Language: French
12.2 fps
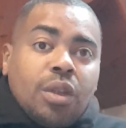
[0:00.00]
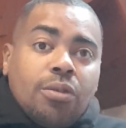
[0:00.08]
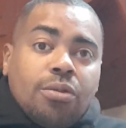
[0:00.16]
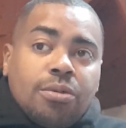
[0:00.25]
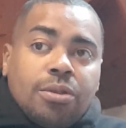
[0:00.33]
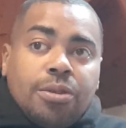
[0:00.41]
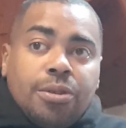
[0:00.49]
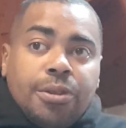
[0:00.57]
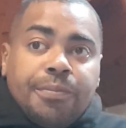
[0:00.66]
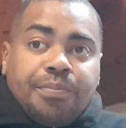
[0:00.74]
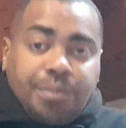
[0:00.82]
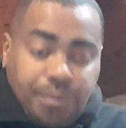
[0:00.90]
Donc,
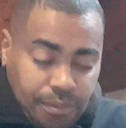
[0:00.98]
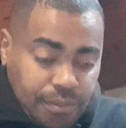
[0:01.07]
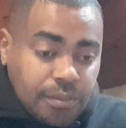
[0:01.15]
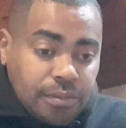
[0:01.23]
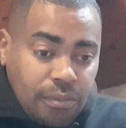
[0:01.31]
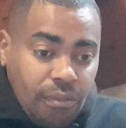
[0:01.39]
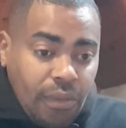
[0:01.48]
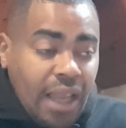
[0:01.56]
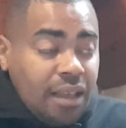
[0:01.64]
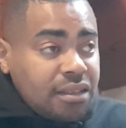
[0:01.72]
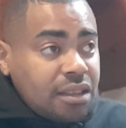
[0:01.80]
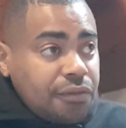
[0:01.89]

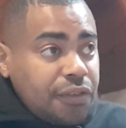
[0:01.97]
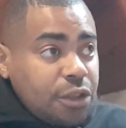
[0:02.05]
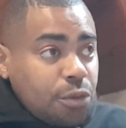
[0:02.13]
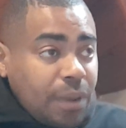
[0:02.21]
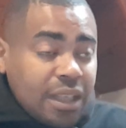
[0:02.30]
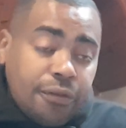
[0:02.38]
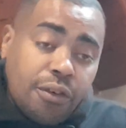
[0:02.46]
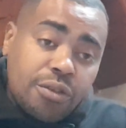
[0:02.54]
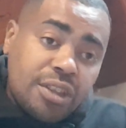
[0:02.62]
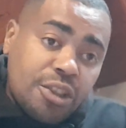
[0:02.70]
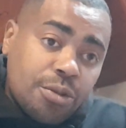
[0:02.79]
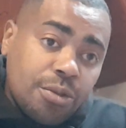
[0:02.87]
ce qui fait que par la
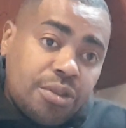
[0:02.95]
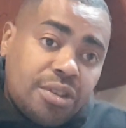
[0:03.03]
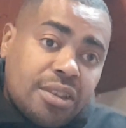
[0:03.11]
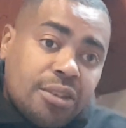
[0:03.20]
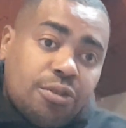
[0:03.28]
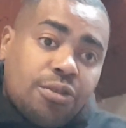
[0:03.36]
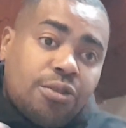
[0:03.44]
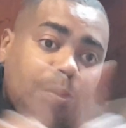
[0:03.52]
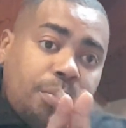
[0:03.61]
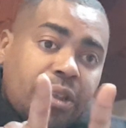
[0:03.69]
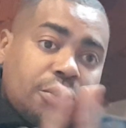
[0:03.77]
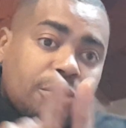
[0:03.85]
force des choses, ces deux
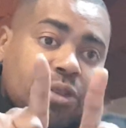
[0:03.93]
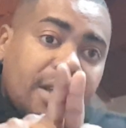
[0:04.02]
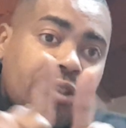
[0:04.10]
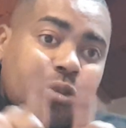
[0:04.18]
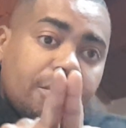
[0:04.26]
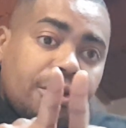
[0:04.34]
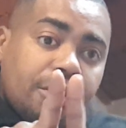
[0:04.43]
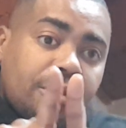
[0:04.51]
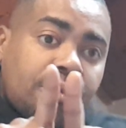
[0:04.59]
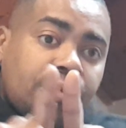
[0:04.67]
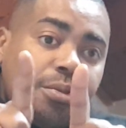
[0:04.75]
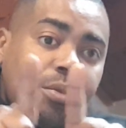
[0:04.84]
personnages
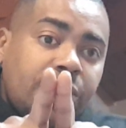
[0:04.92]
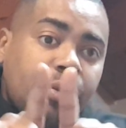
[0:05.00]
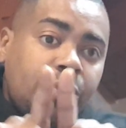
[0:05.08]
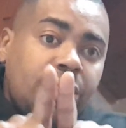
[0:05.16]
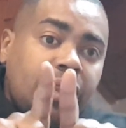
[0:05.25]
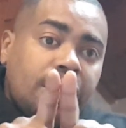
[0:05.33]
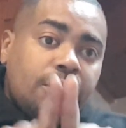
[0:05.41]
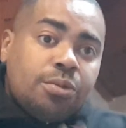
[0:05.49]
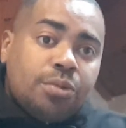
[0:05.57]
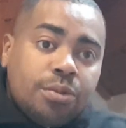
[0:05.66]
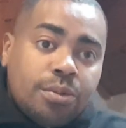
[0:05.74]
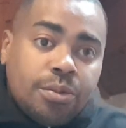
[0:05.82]
se sont réunis et
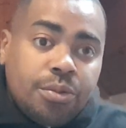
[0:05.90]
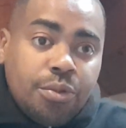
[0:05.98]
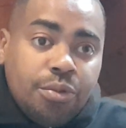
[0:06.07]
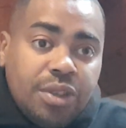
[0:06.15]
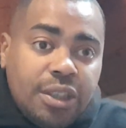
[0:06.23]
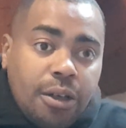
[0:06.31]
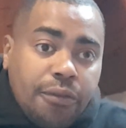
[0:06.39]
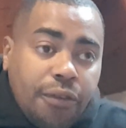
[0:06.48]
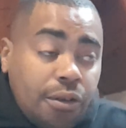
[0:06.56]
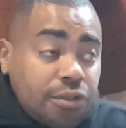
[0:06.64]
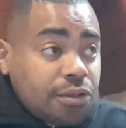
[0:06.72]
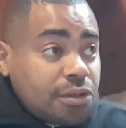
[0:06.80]
ont uni leurs
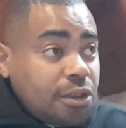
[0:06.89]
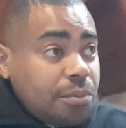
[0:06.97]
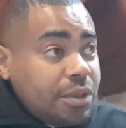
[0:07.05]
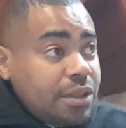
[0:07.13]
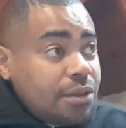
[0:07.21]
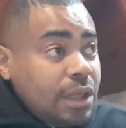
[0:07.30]
forces comme